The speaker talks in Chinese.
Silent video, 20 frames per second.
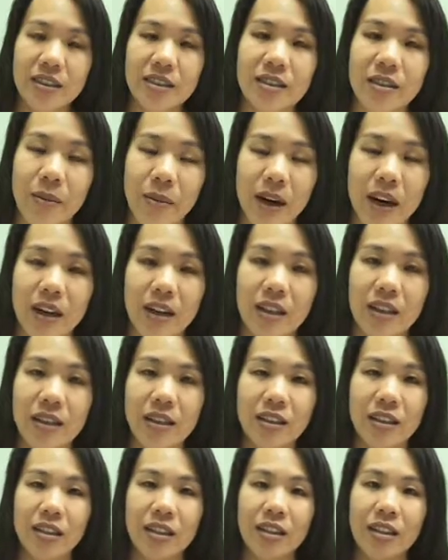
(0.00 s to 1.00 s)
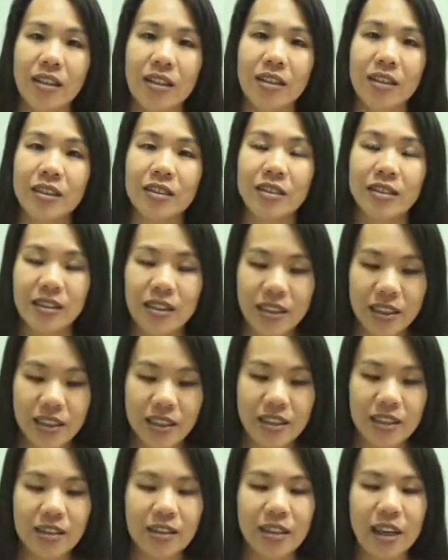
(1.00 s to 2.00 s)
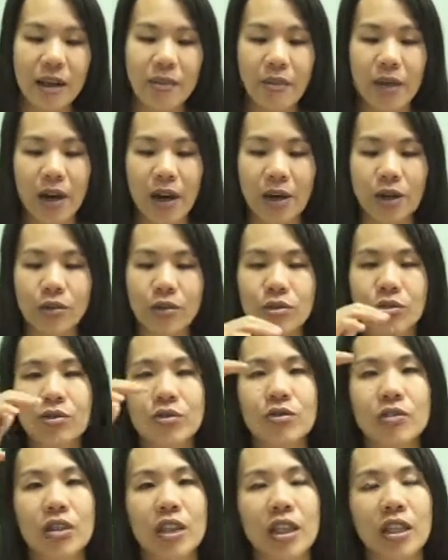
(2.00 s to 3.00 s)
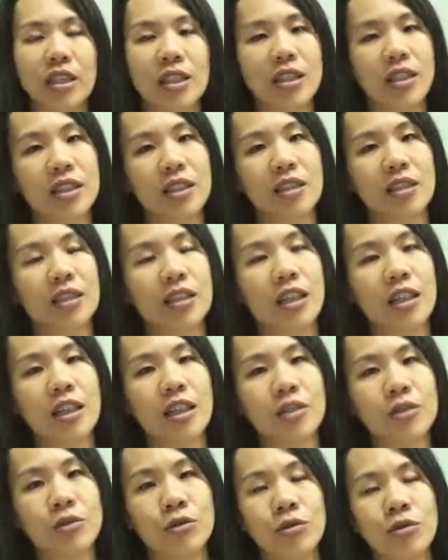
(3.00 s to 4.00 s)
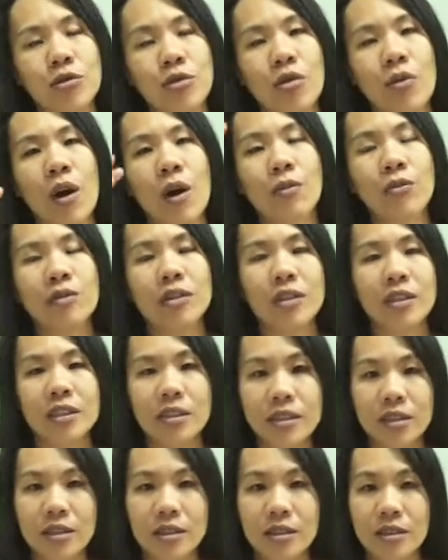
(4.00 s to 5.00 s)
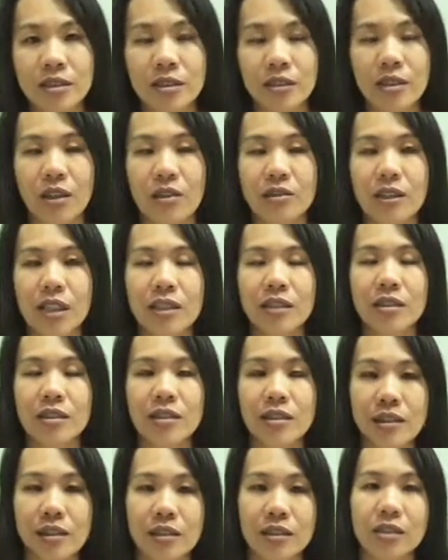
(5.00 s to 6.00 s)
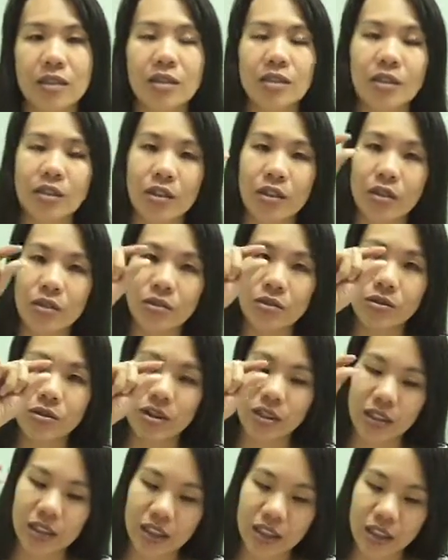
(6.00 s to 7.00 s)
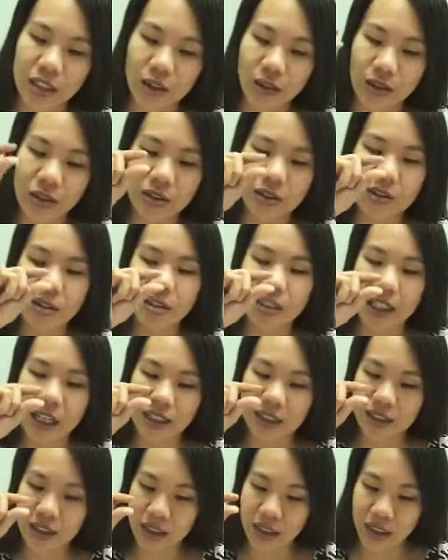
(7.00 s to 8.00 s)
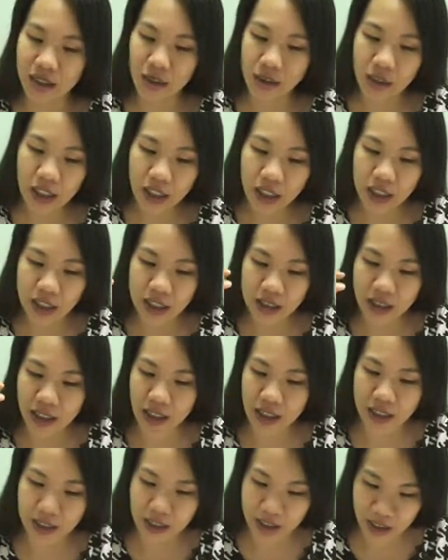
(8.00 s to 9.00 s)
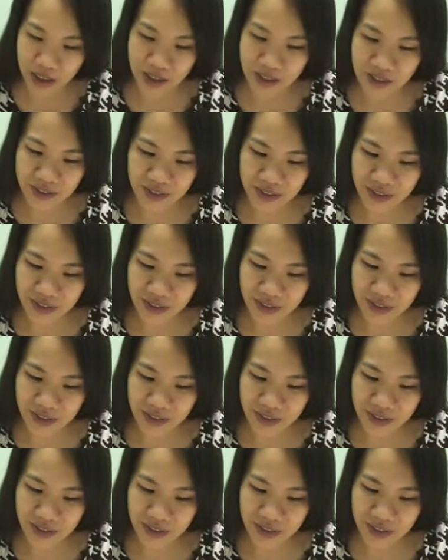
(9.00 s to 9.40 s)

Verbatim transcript: 是什么？其实他描述了。整个宇宙万物这些事之后，但是这只是神工作的结尾，就是那其中一点点。